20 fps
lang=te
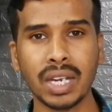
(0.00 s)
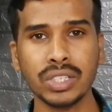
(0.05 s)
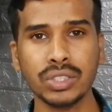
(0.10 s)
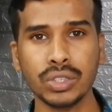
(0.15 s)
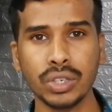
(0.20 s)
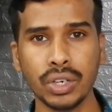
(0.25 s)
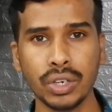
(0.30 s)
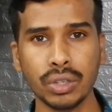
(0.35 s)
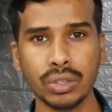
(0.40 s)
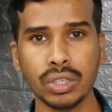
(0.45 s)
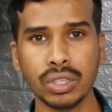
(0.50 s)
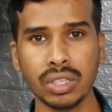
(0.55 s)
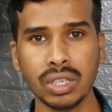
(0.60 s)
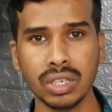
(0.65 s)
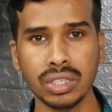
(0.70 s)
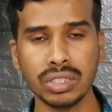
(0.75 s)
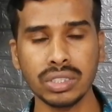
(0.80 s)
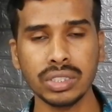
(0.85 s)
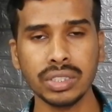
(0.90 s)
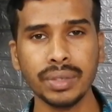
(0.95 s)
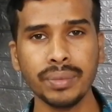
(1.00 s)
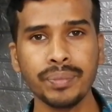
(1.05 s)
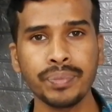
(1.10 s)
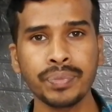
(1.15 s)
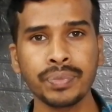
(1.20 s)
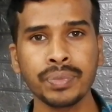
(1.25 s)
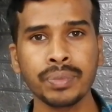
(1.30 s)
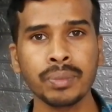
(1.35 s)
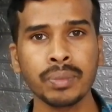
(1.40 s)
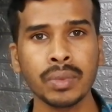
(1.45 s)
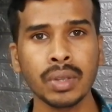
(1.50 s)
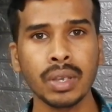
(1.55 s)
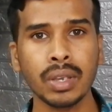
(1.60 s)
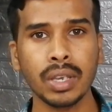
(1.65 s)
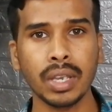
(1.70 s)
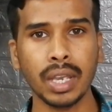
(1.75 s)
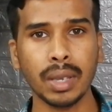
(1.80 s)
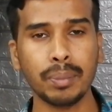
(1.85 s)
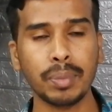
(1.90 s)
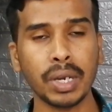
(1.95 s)
మార్చి ఏడో తేదీ నుంచి
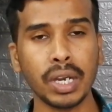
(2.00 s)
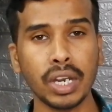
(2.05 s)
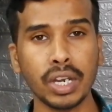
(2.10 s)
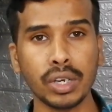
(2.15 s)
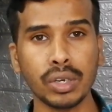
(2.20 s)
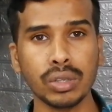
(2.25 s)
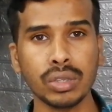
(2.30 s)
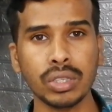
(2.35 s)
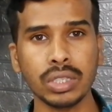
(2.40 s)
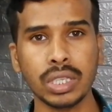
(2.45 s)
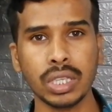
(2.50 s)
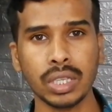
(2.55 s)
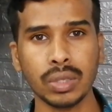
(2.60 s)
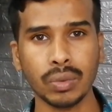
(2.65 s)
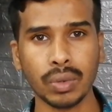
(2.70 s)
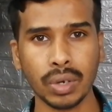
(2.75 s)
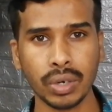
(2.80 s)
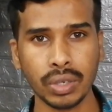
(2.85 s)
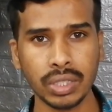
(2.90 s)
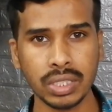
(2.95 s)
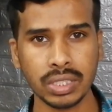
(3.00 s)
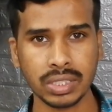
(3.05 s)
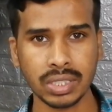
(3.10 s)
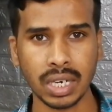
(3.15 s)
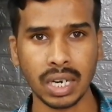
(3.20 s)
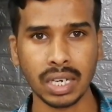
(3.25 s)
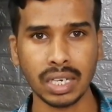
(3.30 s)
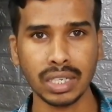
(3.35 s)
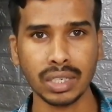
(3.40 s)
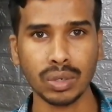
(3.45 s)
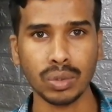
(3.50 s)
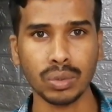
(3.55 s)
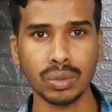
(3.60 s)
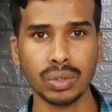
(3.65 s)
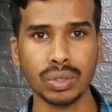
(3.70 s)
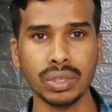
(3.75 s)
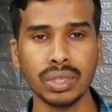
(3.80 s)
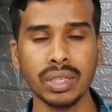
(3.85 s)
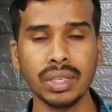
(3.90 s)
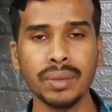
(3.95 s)
ఏప్రిల్ ఎనిమిదో తేదీ వరకు ఇది స్టార్టింగ్లో
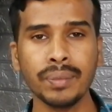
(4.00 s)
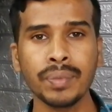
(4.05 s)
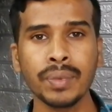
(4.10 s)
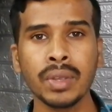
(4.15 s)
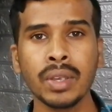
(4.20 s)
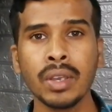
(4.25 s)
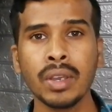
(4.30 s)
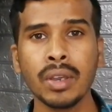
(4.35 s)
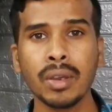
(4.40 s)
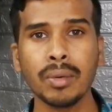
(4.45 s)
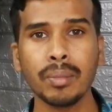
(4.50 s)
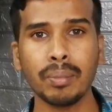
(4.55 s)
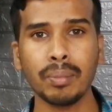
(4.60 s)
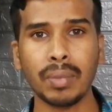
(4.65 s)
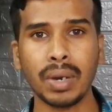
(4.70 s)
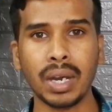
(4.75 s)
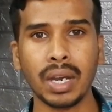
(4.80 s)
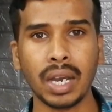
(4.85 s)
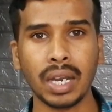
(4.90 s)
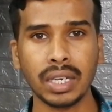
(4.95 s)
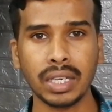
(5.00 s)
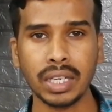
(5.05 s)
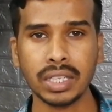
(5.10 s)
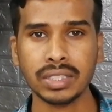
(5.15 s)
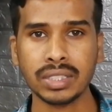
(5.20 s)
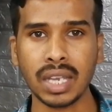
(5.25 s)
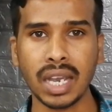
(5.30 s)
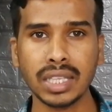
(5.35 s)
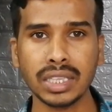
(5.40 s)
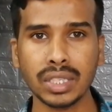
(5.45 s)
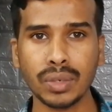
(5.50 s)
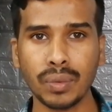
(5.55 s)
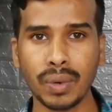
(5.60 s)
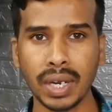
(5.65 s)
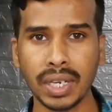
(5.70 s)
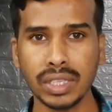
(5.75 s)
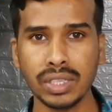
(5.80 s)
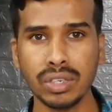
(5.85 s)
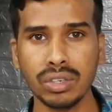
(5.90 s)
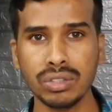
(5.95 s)
ఉంటుంది మా అంటే సాయంత్రం
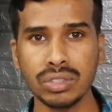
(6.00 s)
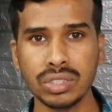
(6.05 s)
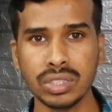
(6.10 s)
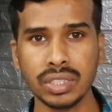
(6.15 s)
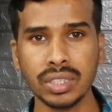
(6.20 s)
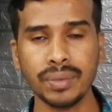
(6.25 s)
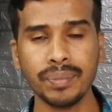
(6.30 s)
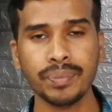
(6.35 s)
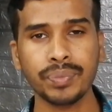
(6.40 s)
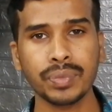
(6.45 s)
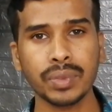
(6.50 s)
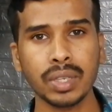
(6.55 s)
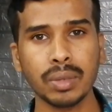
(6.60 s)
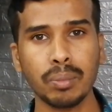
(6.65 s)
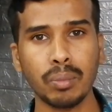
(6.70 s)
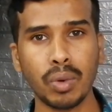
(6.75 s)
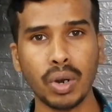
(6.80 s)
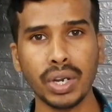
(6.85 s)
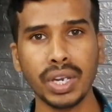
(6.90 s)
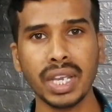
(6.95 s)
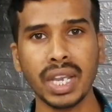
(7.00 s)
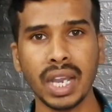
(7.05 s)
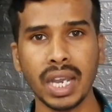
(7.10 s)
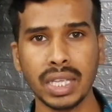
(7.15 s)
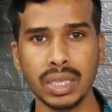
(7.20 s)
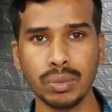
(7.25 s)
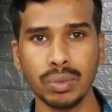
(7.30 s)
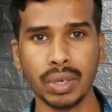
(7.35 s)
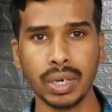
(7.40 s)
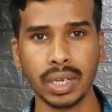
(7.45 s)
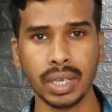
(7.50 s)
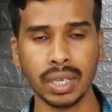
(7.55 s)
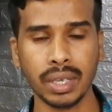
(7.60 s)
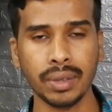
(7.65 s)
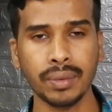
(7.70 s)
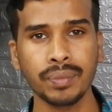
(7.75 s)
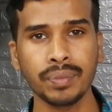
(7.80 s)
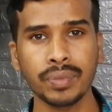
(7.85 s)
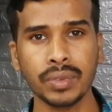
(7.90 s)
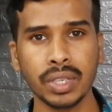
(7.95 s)
ఐదు నుంచి మార్నింగ్ ఐదు వరకు
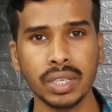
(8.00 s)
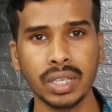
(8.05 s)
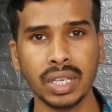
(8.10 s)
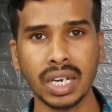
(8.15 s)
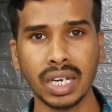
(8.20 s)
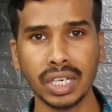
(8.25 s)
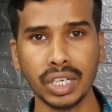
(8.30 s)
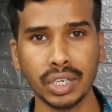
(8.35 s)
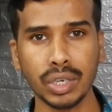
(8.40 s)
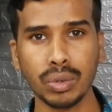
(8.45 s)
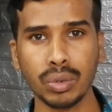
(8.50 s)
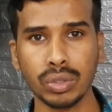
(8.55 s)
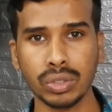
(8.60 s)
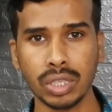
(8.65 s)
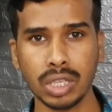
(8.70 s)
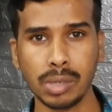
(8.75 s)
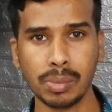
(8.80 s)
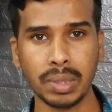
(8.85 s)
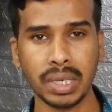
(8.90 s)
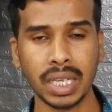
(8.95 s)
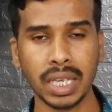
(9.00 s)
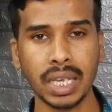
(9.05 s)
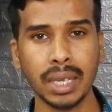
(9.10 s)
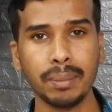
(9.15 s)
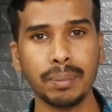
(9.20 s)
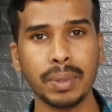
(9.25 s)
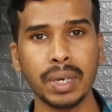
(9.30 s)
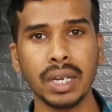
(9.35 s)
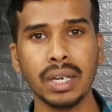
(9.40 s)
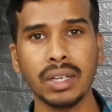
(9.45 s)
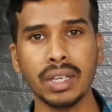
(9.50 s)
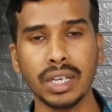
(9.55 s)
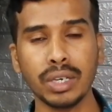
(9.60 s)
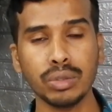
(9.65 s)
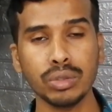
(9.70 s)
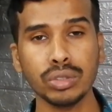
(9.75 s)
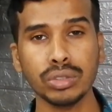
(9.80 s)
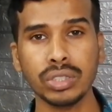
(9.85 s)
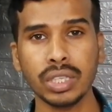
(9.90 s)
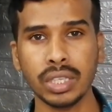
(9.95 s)
ఇది కంటిన్యూ అవుతుంది అనమాట ఏప్రిల్
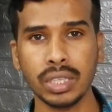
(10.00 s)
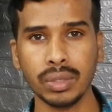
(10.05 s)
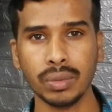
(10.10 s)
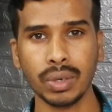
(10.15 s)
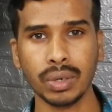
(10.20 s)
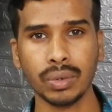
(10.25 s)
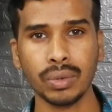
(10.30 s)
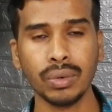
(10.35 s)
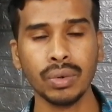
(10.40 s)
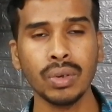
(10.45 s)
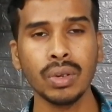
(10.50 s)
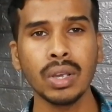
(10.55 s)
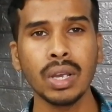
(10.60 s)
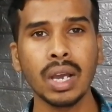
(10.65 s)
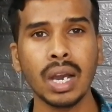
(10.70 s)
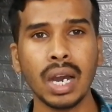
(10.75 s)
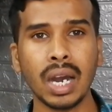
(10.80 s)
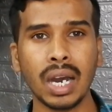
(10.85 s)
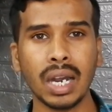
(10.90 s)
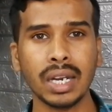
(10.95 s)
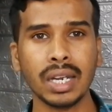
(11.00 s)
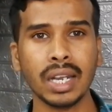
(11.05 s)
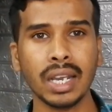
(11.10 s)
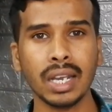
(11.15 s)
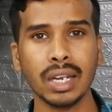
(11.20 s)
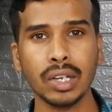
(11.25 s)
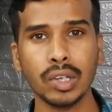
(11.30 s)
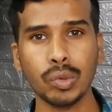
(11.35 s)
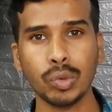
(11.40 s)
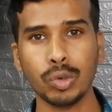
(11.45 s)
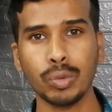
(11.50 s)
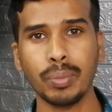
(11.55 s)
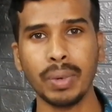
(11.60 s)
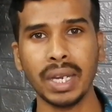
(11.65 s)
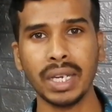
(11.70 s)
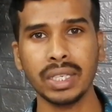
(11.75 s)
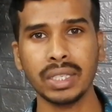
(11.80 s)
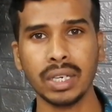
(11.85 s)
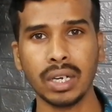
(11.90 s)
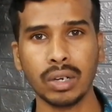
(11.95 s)
ఎనిమిదో తేదీ వరకు ఆ టైంలో ఎవరు
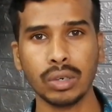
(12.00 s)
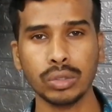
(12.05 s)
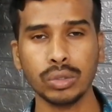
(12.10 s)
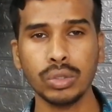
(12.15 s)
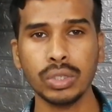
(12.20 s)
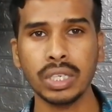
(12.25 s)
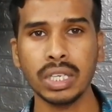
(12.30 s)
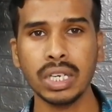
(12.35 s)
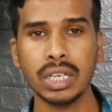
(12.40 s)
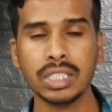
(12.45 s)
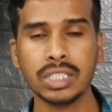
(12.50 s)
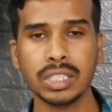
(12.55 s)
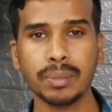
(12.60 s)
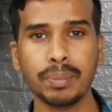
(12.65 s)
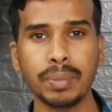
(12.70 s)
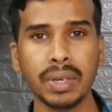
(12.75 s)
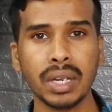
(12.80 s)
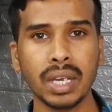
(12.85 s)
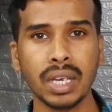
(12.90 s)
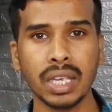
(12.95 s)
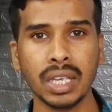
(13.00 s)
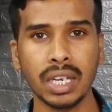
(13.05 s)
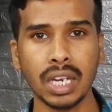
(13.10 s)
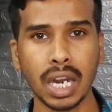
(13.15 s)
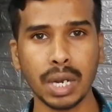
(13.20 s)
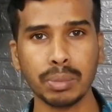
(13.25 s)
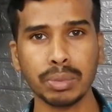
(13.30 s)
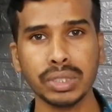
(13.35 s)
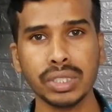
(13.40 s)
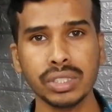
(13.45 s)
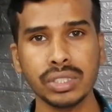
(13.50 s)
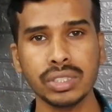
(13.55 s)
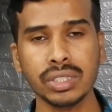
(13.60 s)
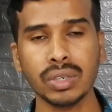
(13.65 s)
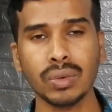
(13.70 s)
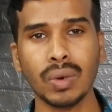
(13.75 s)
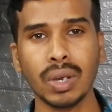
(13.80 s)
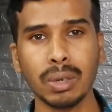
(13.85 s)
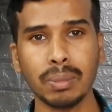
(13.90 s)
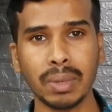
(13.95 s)
బయటికి రాకూడదు వీళ్ళు చెప్పిన వీళ్ళు అనుమతి
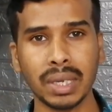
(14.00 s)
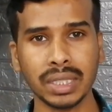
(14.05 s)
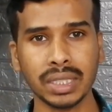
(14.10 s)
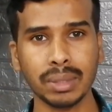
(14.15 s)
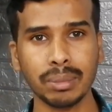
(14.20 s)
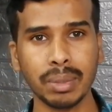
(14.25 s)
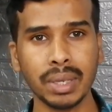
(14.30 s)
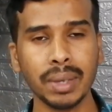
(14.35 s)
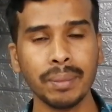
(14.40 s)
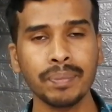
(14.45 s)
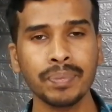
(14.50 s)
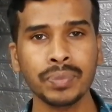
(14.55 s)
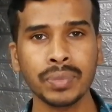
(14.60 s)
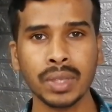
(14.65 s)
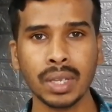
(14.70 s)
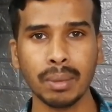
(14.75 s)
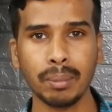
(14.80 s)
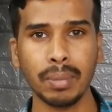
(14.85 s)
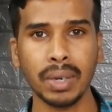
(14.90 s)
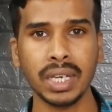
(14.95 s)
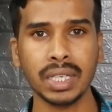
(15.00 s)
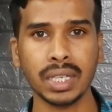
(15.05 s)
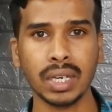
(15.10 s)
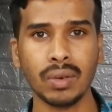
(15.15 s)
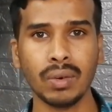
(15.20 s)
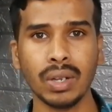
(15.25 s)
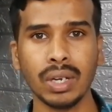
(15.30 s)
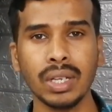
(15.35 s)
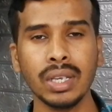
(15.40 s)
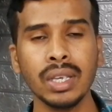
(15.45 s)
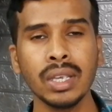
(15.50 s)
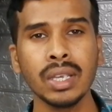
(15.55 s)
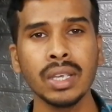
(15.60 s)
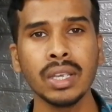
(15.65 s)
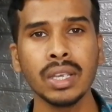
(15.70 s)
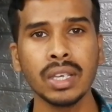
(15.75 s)
ఇచ్చిన వాళ్ళు మాత్రమే బయటికి రావాలి